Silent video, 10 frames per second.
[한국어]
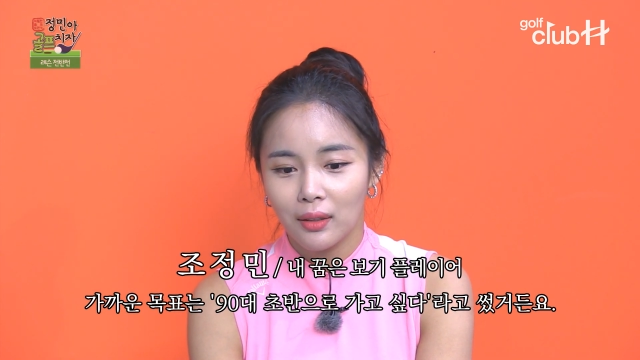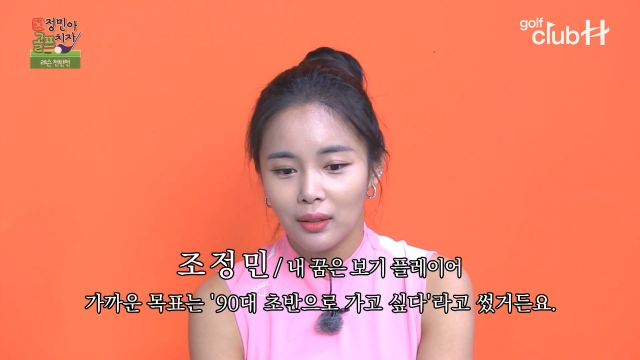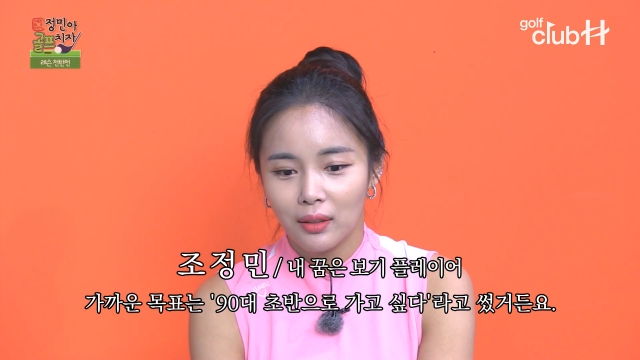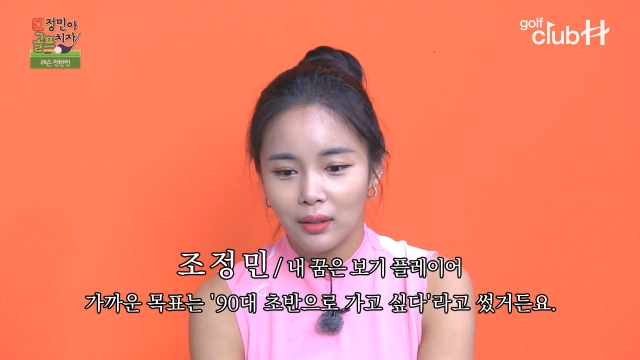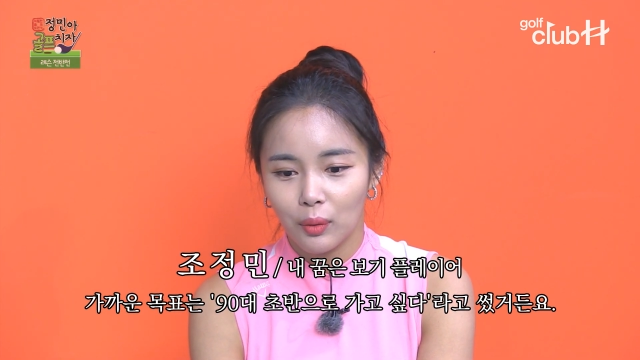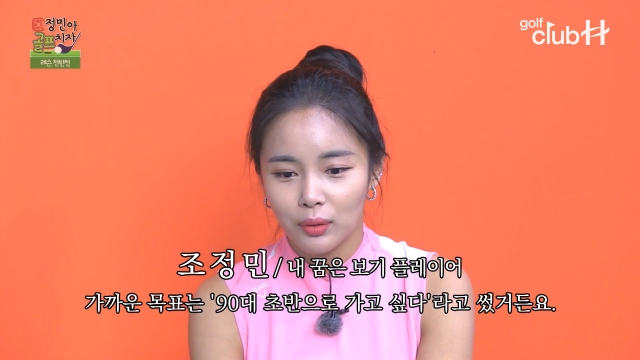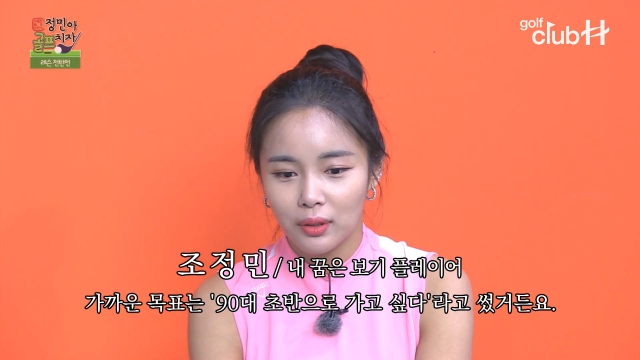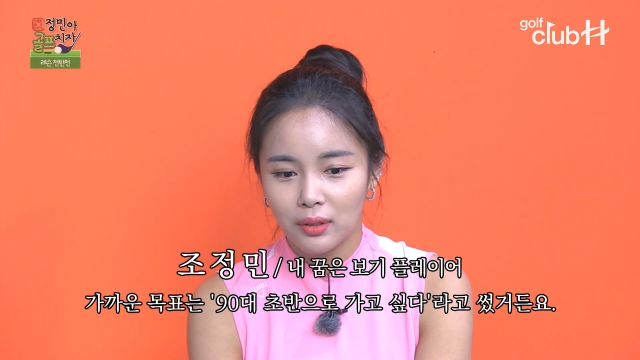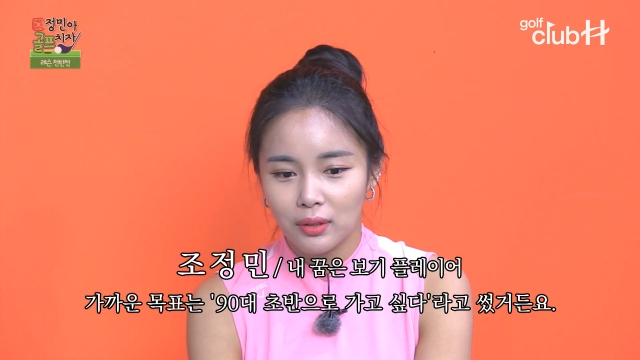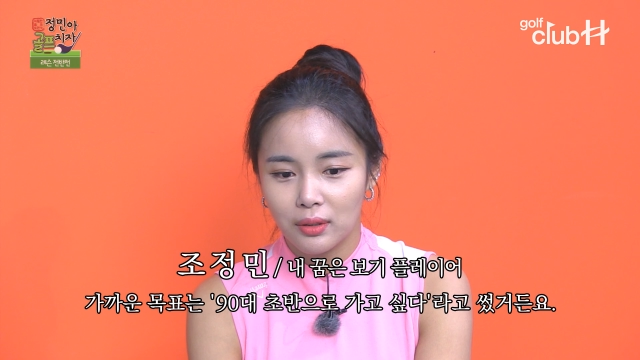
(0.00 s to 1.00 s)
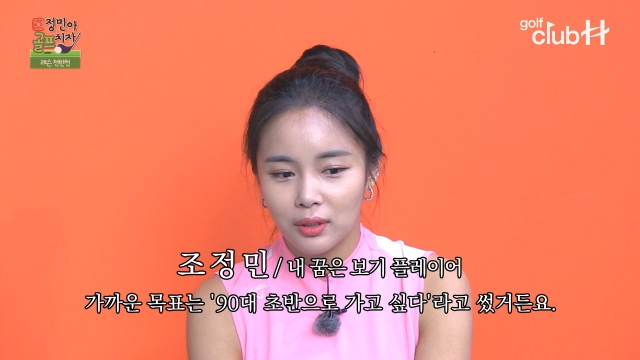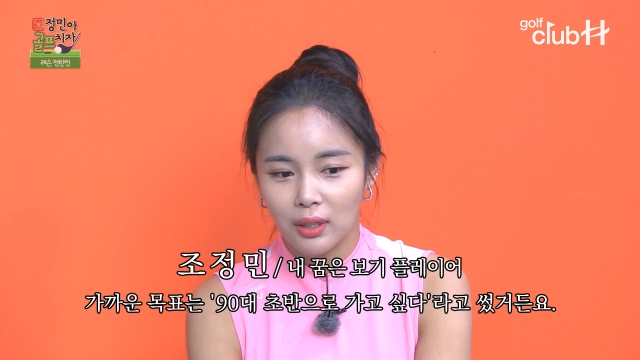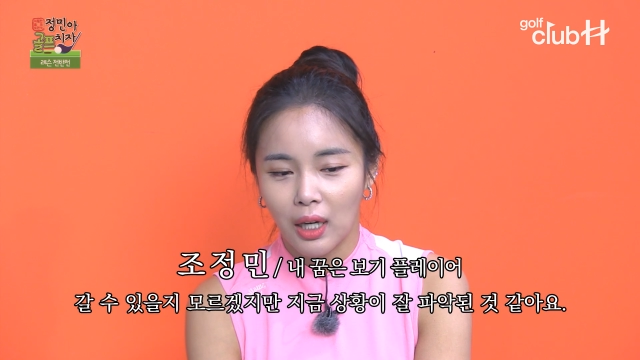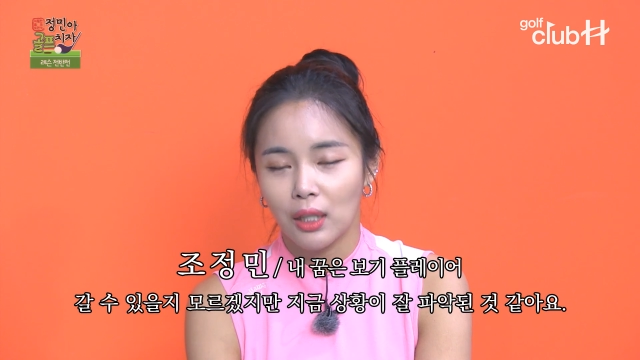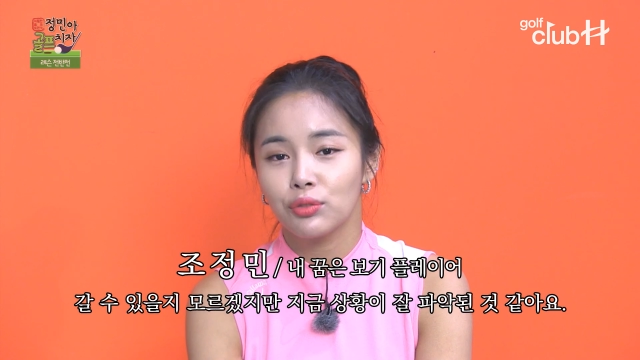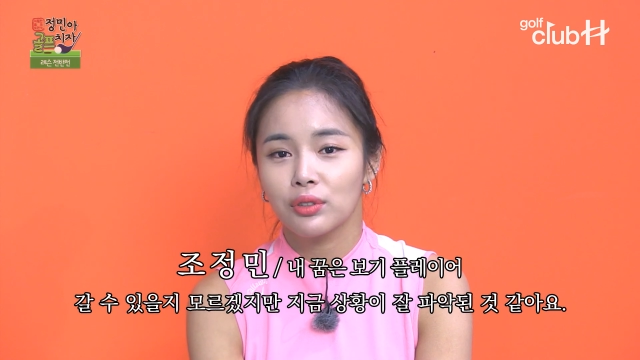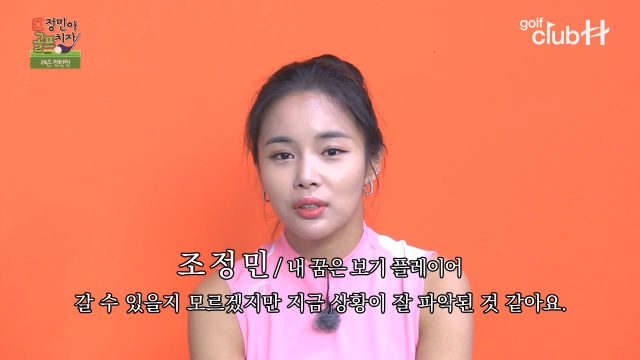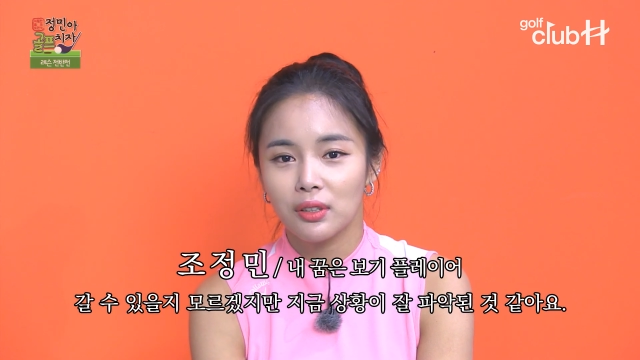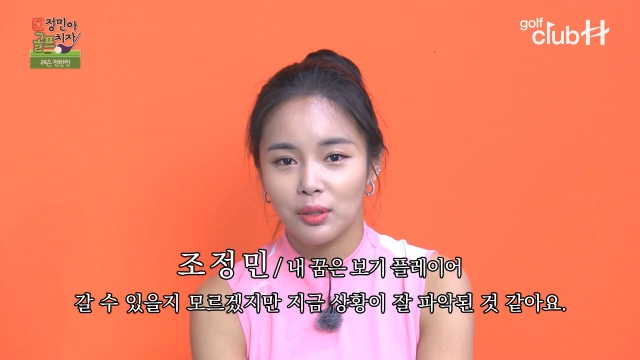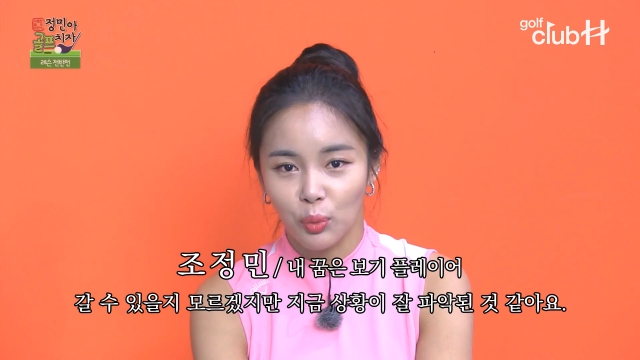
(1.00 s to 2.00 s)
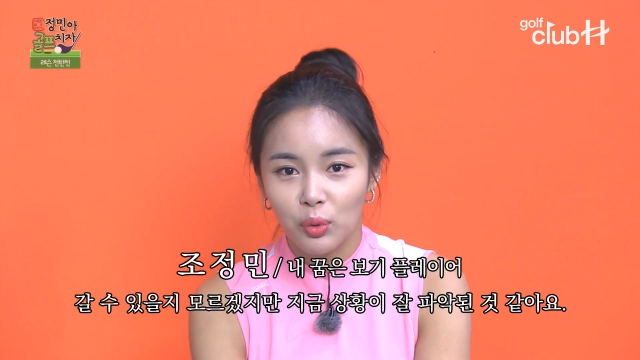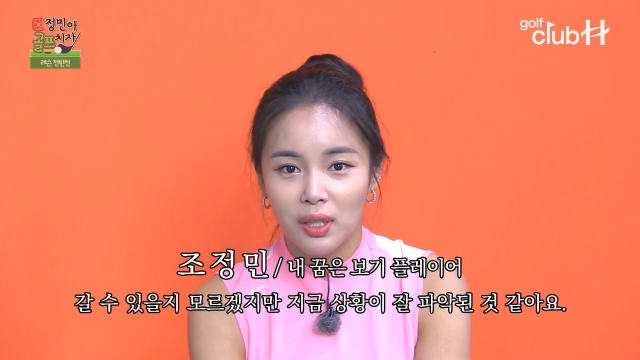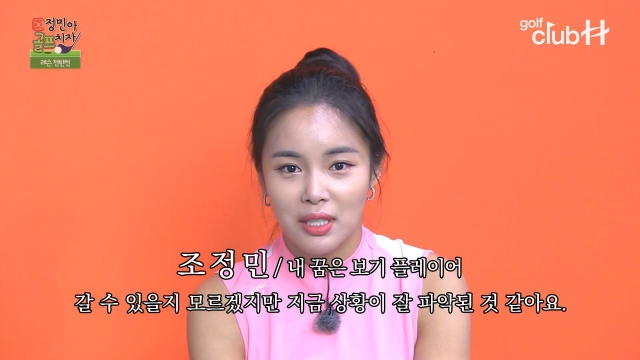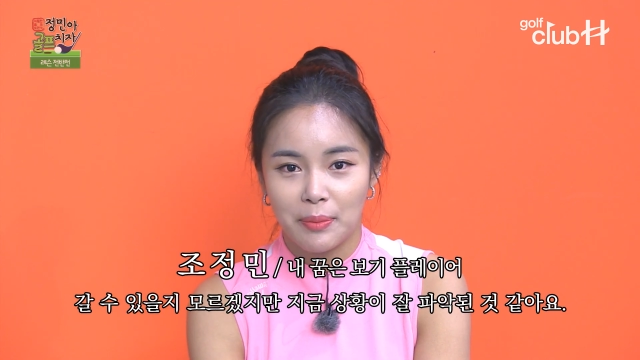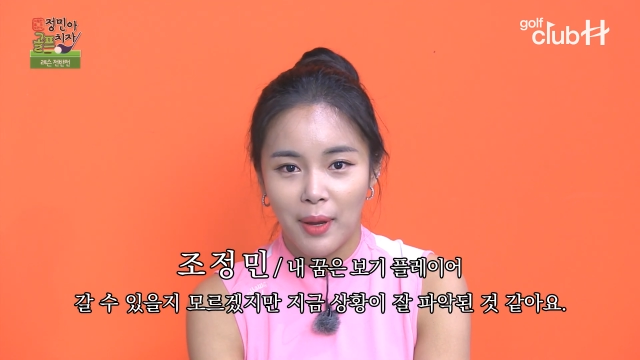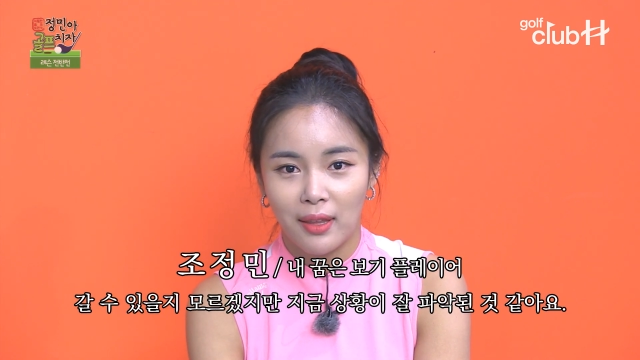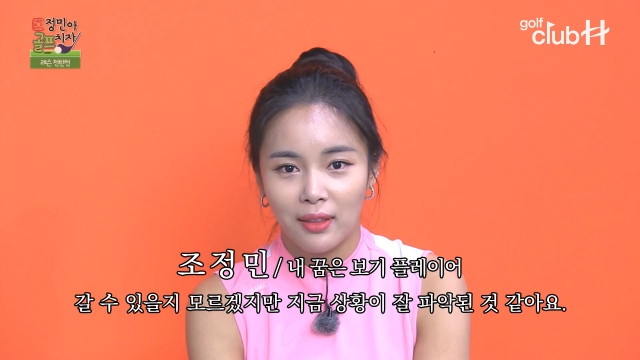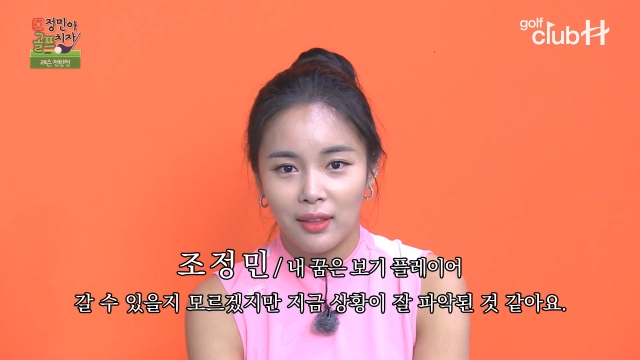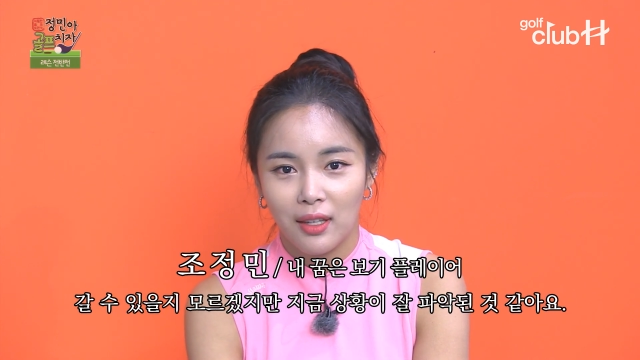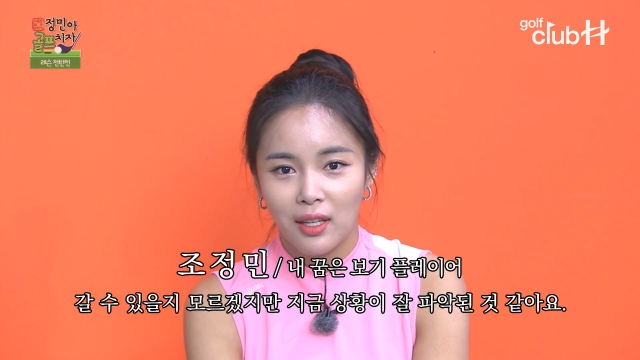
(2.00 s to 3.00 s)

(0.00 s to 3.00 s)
근데 어쨌든 그게 갈 수 있을지 모르겠지만